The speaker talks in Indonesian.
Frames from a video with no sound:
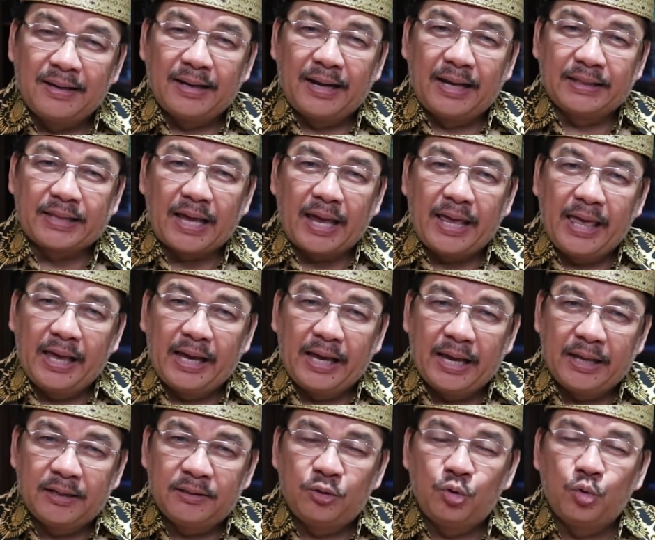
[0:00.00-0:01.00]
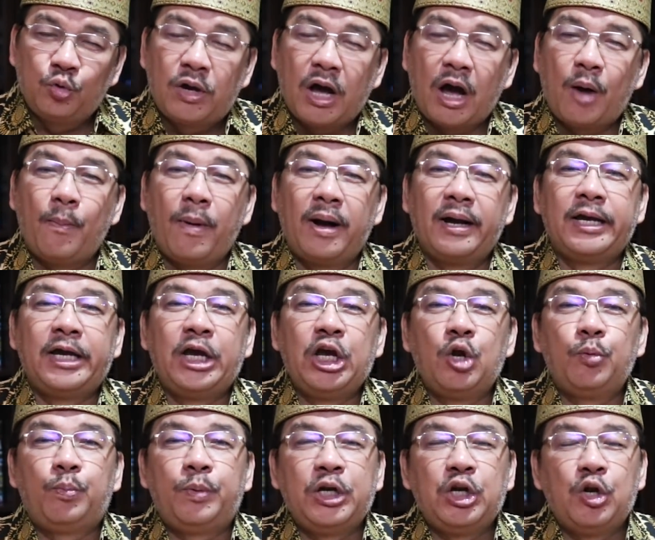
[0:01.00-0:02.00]
kita ingin juga
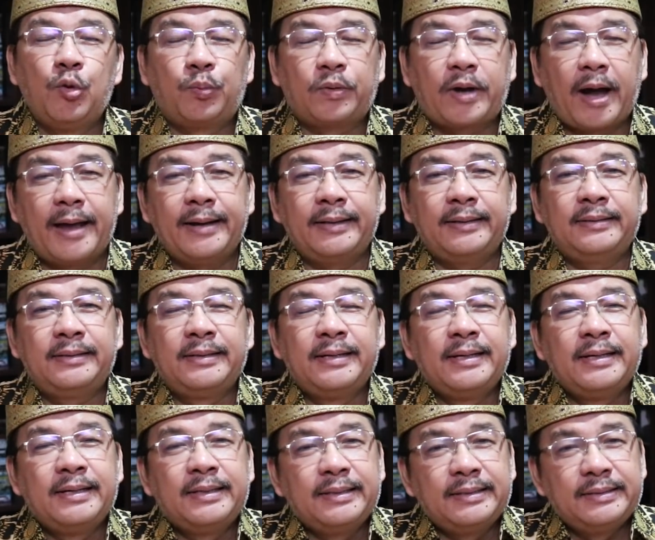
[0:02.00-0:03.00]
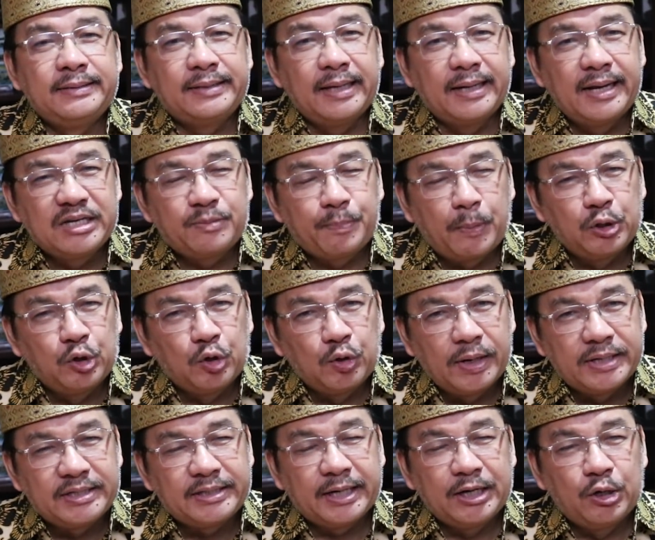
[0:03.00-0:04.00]
menghidup-hidupkan jenis
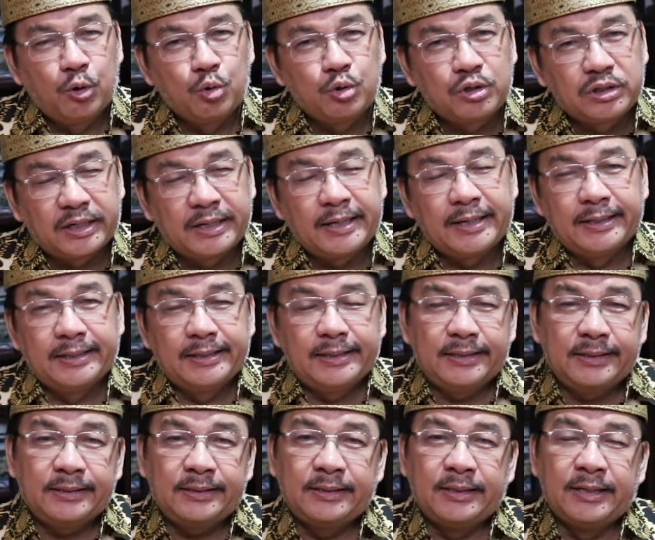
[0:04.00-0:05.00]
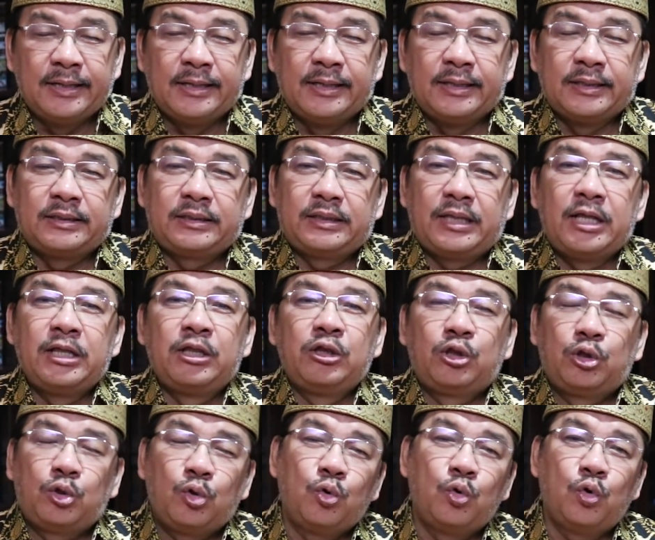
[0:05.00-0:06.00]
penulis industri ini
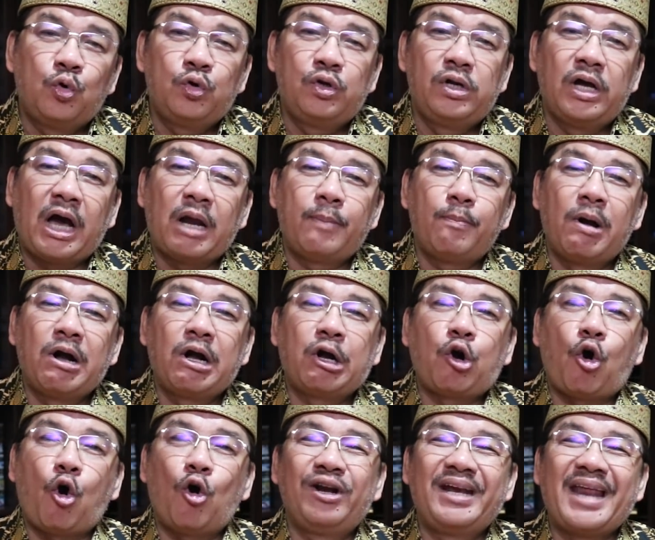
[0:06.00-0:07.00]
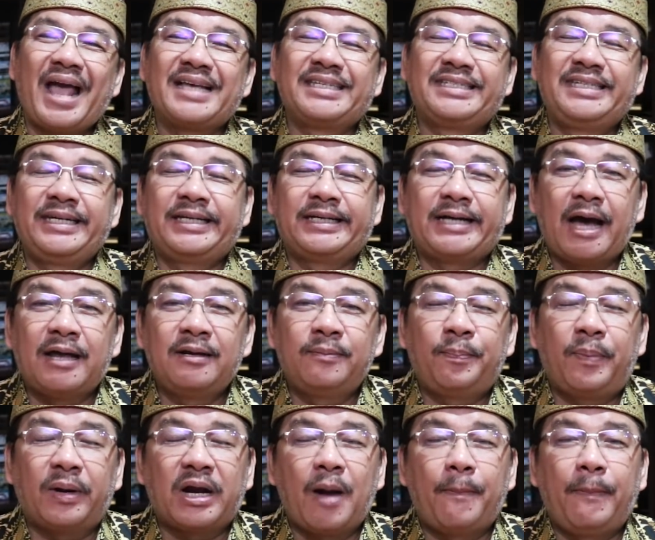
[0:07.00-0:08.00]
tentu dengan
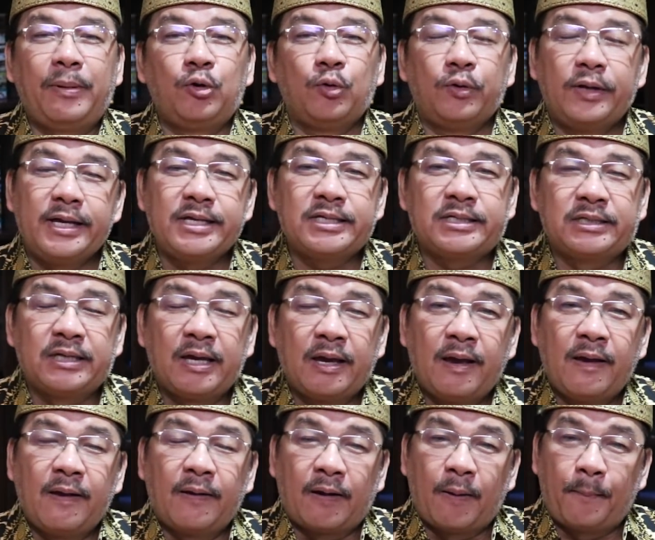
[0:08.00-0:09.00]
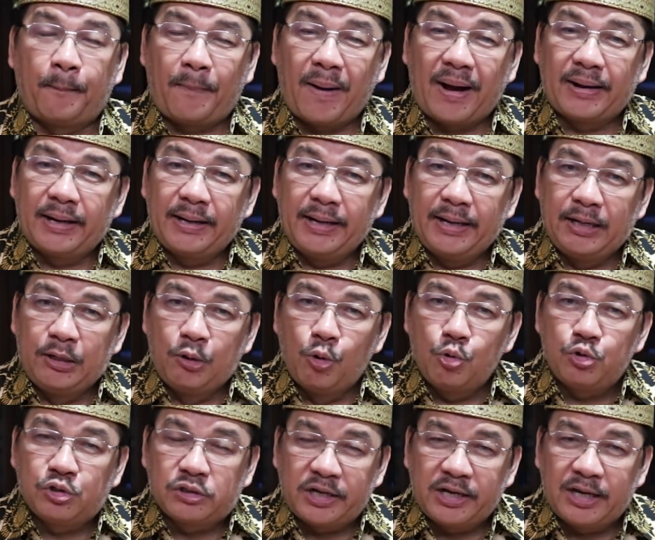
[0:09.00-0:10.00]
mengkoneksikan para penulis kepada
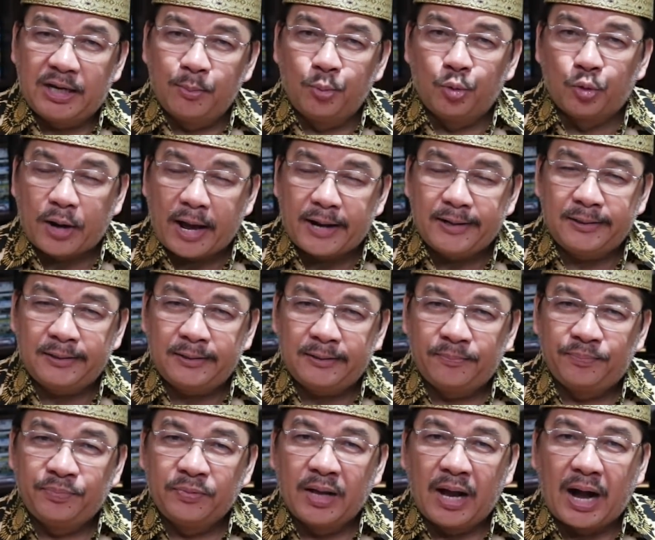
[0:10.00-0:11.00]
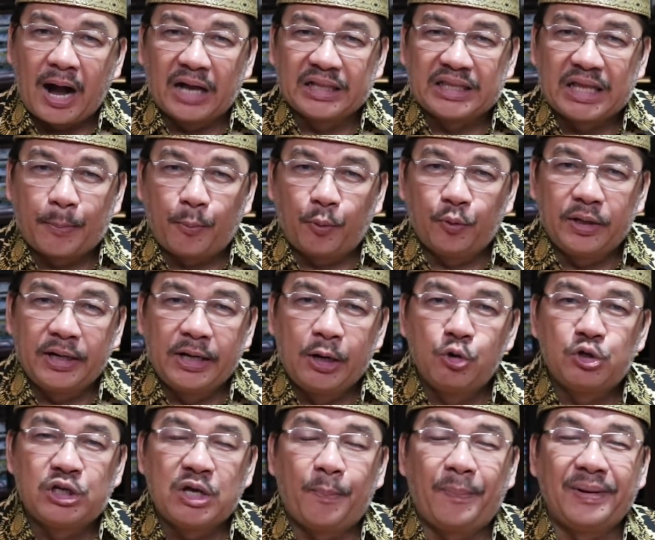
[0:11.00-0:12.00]
industri hiburan ataupun
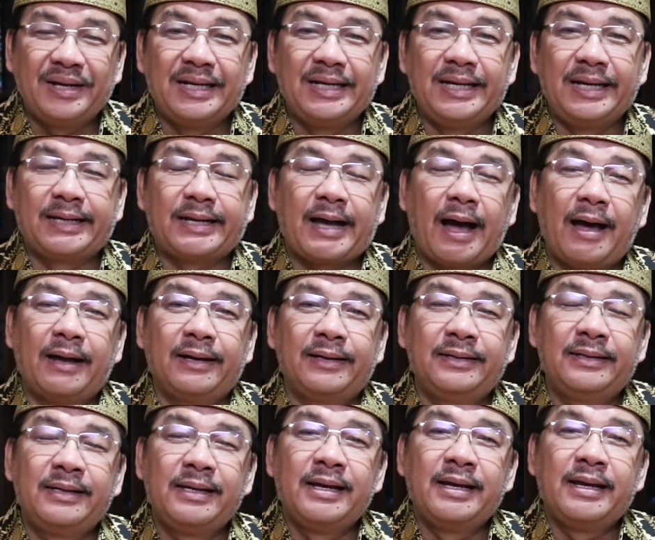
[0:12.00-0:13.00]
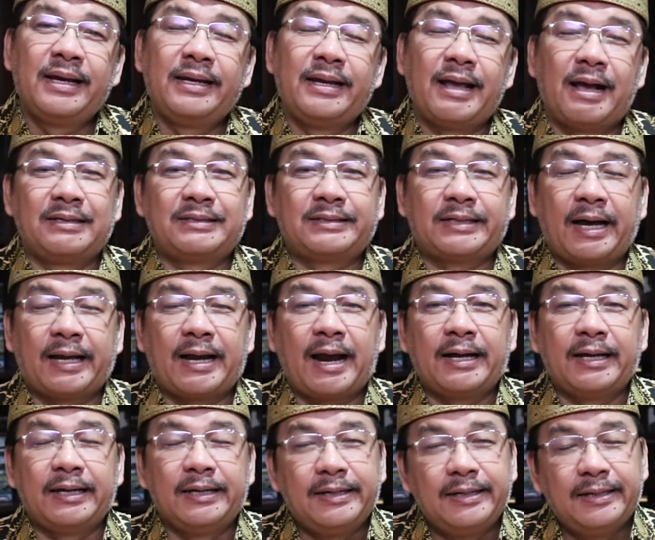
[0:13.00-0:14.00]
industri pendidikan yang
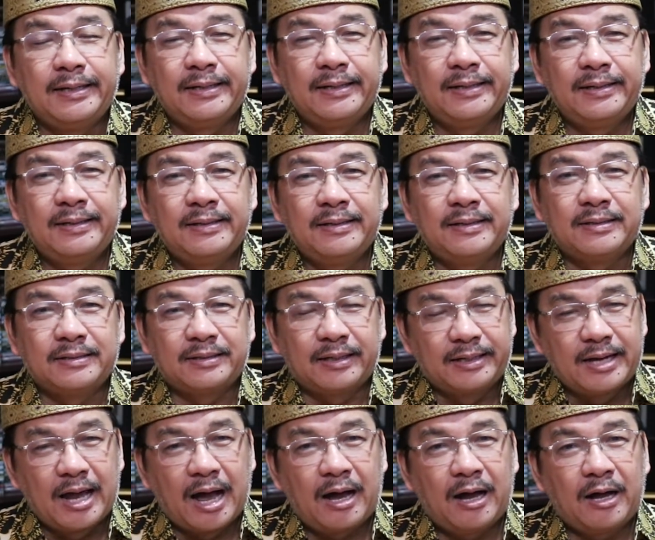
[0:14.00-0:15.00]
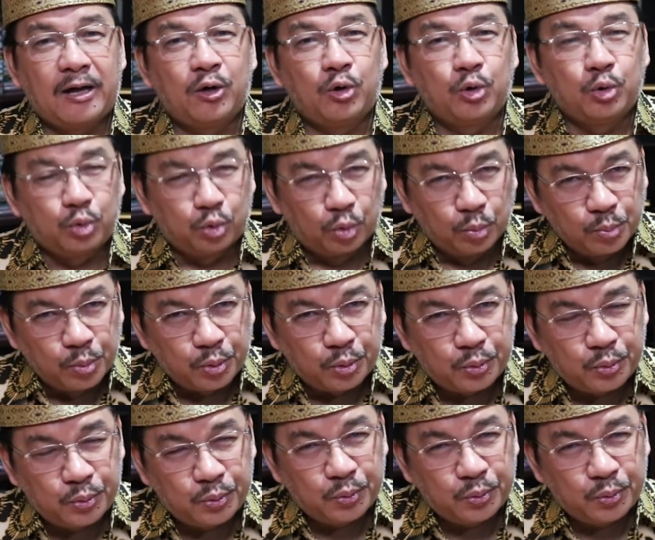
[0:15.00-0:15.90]
sekarang ini sedang tumbuh.